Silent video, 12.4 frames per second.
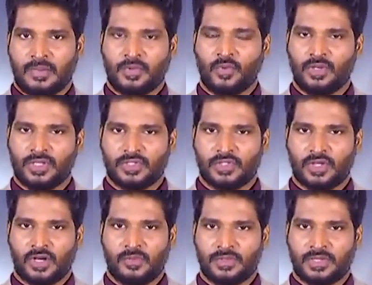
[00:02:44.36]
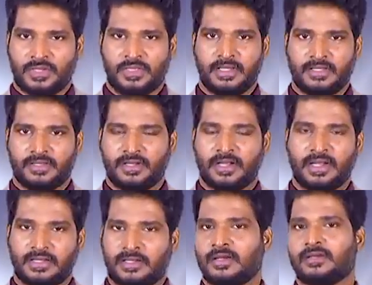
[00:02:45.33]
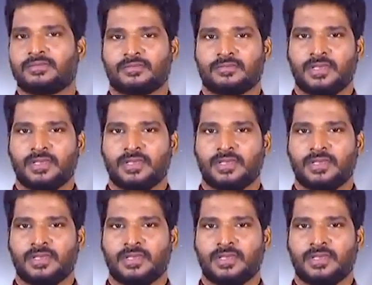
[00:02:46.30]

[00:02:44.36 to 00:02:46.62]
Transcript: அப்போ உங்களுக்கு ஜாப் கரியர் இது ரிலேட்டடாக